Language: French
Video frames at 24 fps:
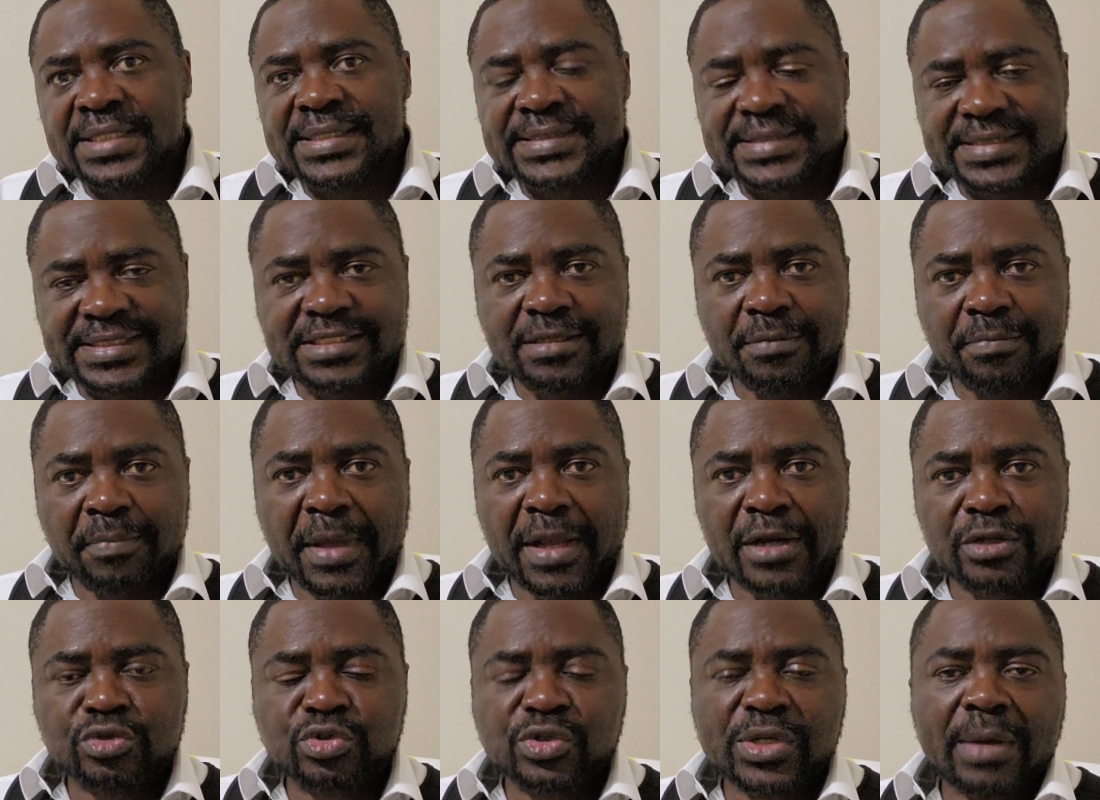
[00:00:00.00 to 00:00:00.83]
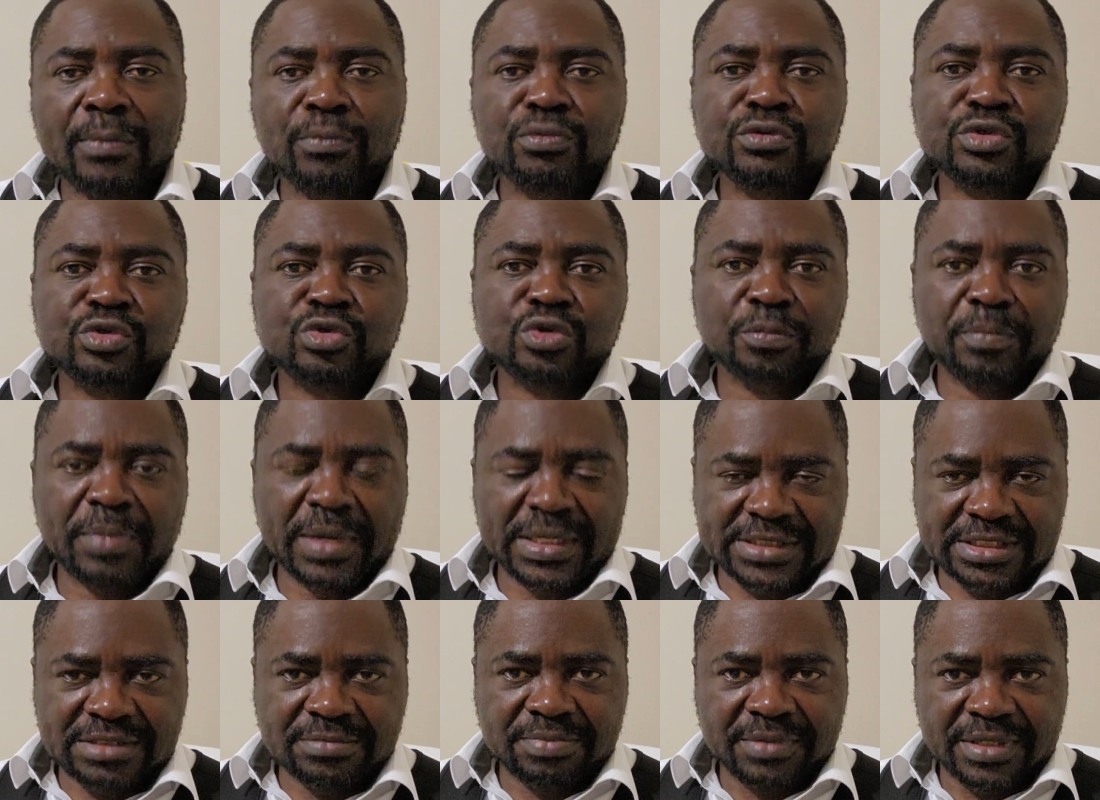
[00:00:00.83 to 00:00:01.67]
Si je parle du Cameroun, je suis
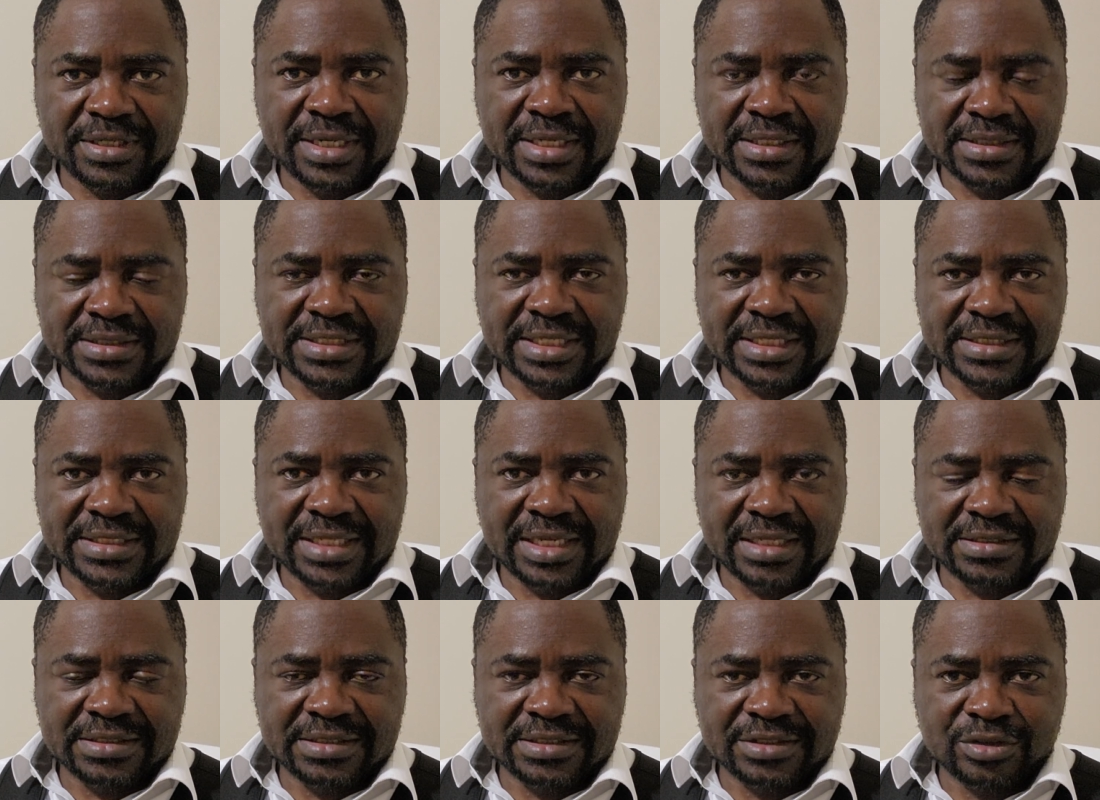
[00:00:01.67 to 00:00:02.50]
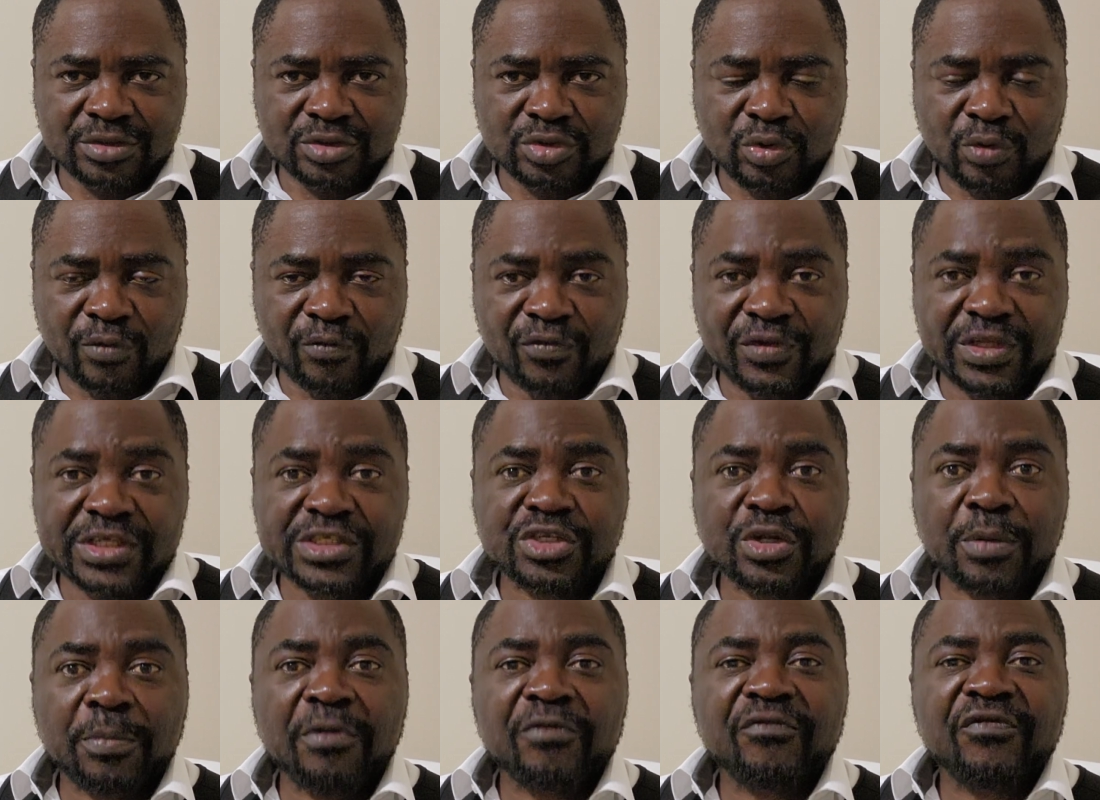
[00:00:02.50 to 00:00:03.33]
partie prenante du conflit. Je
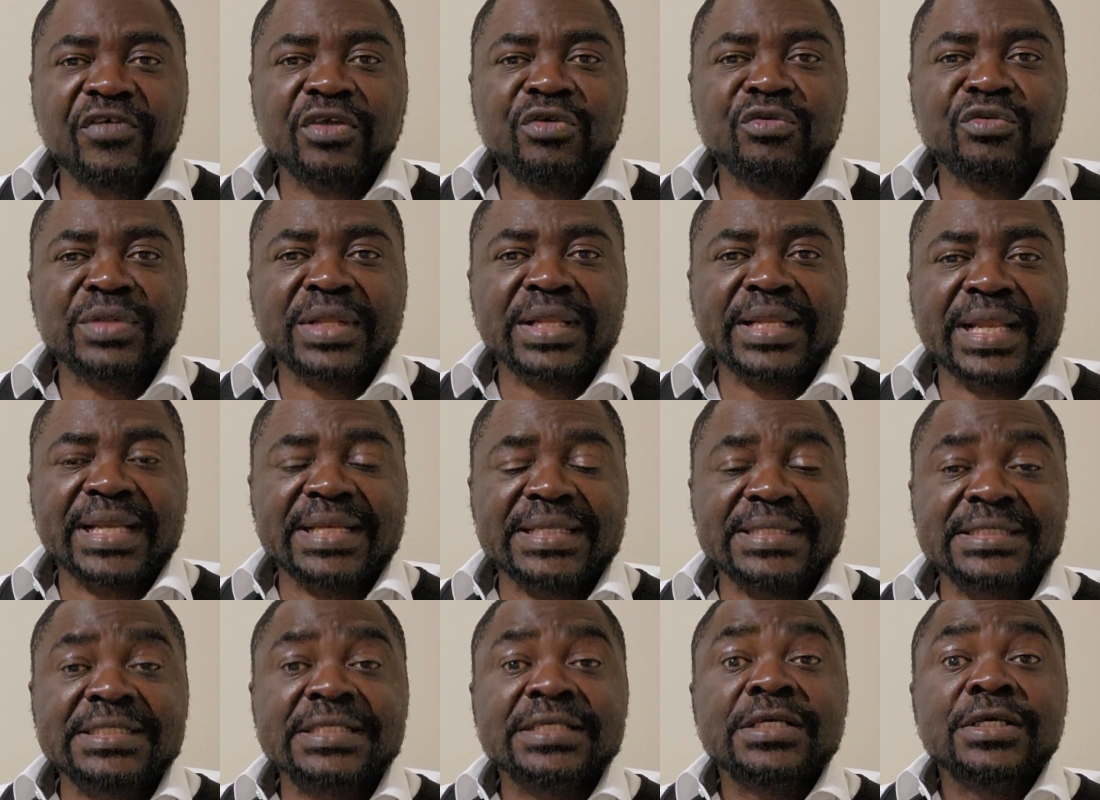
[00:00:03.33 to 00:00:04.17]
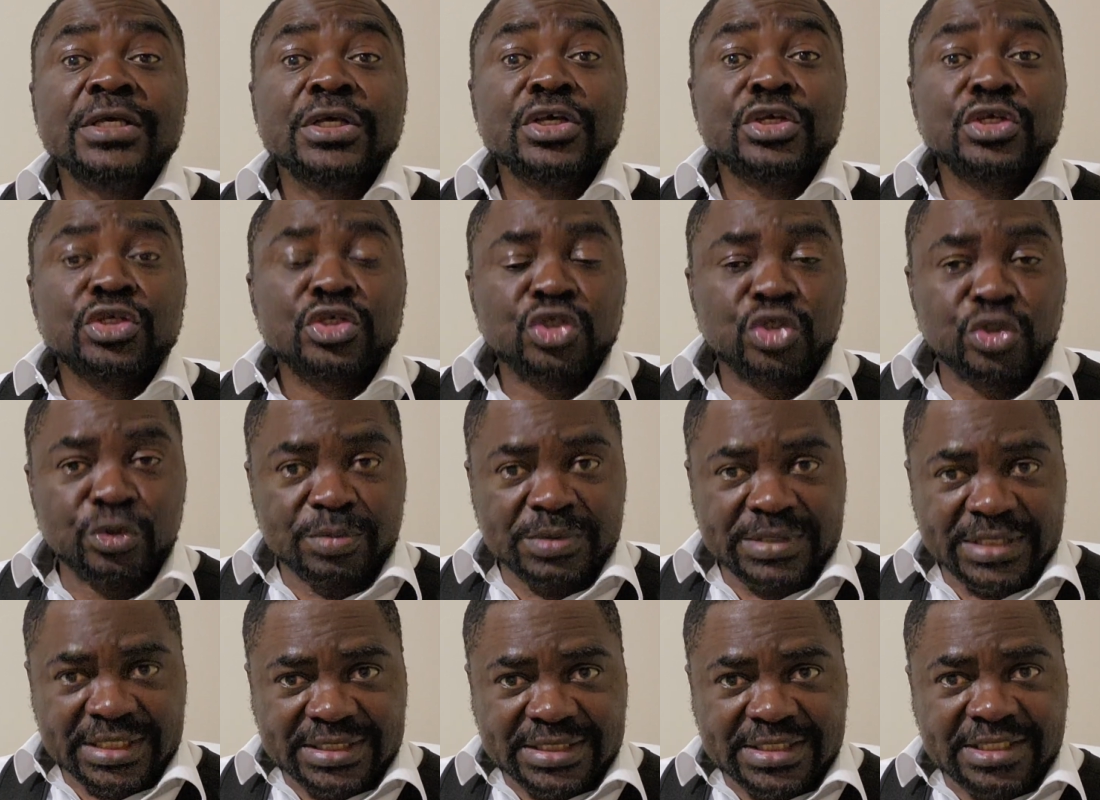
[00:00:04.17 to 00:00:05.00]
ne peux faire qu'une analyse
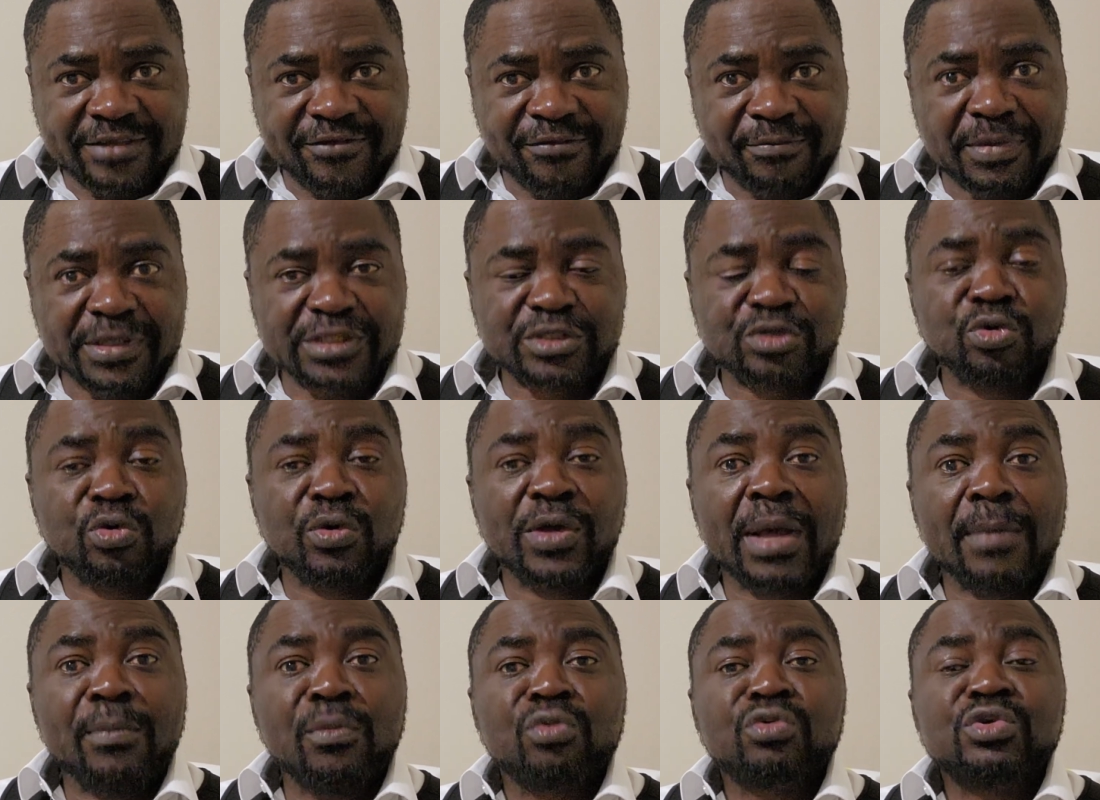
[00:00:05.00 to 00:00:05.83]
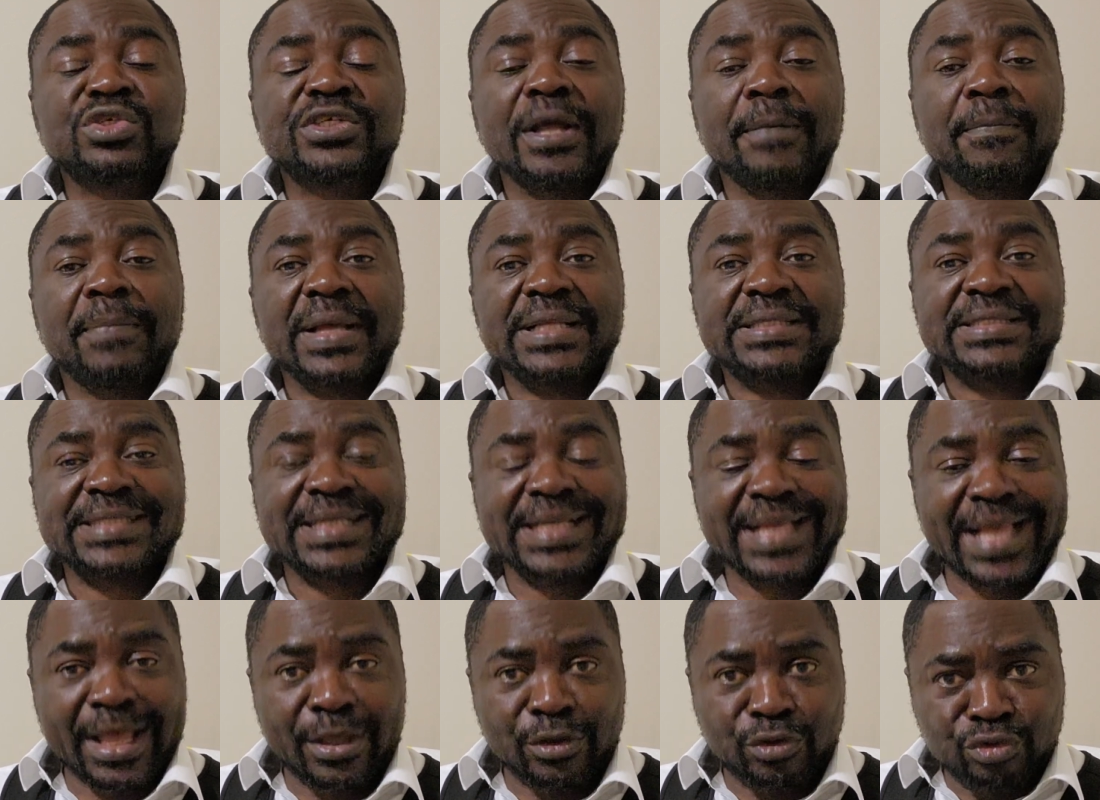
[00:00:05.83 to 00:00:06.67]
subjective parce qu'au Cameroun,
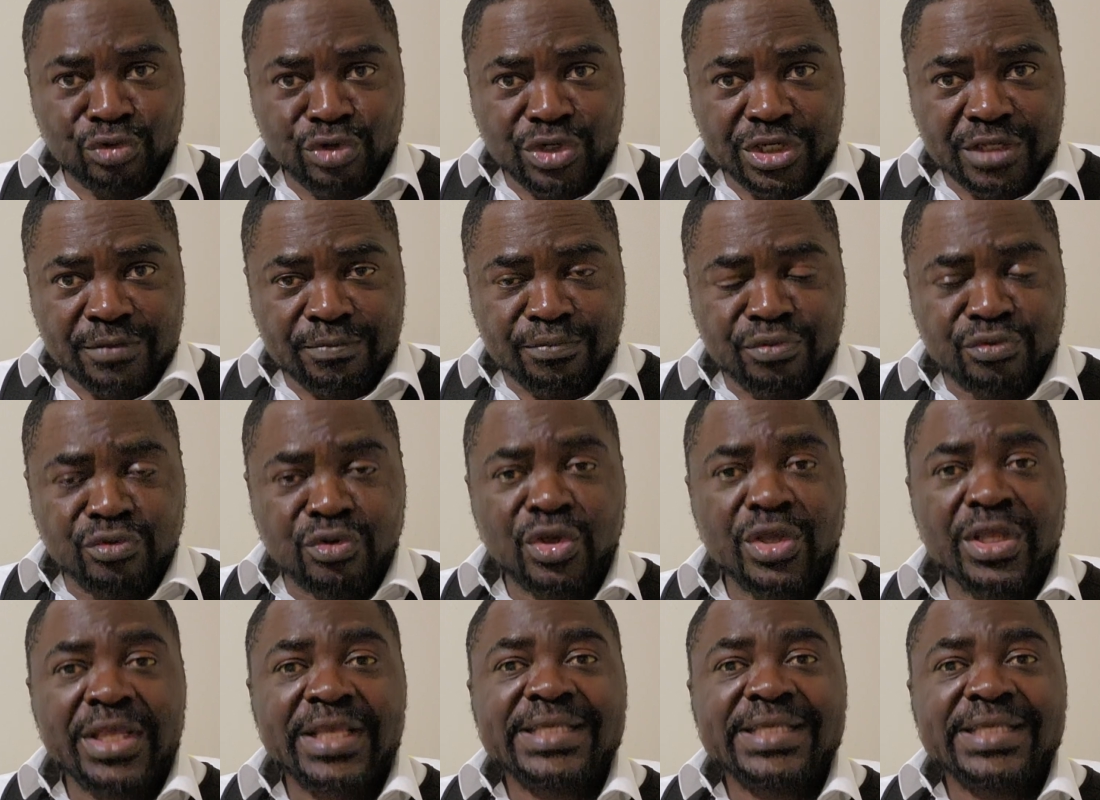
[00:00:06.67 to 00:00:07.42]
j'appartiens à une tribu.